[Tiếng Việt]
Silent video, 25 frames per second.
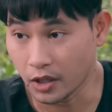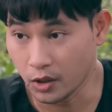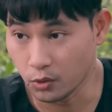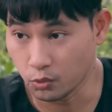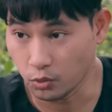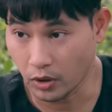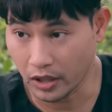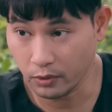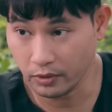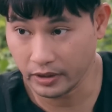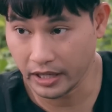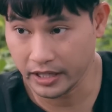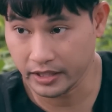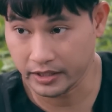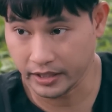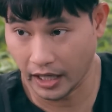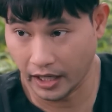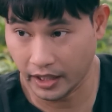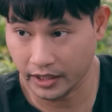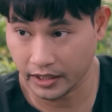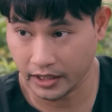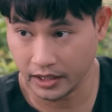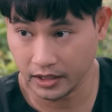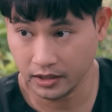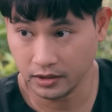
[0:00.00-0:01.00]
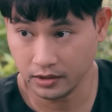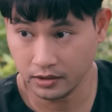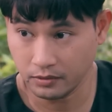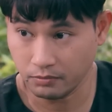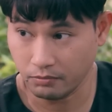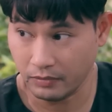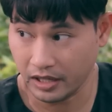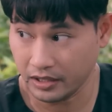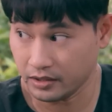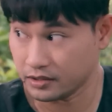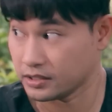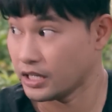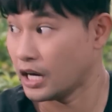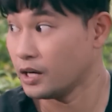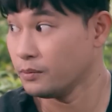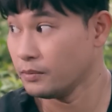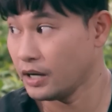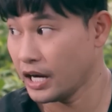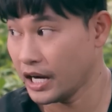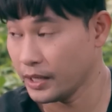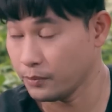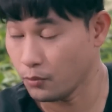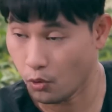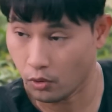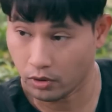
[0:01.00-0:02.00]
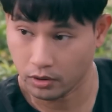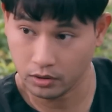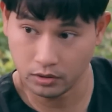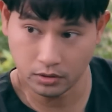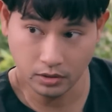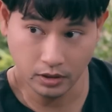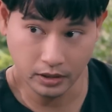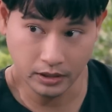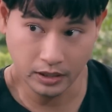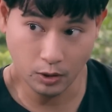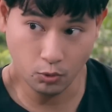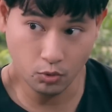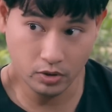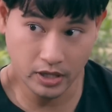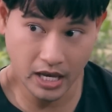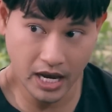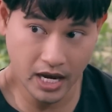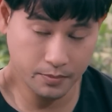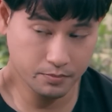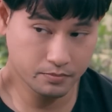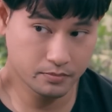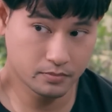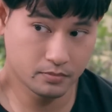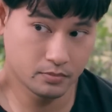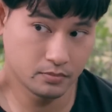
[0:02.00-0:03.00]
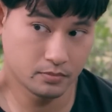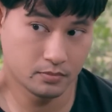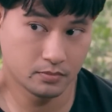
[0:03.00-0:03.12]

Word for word: kêu quệ qua đây chơi nè mà anh sợ mà hai buồn anh đâu có dám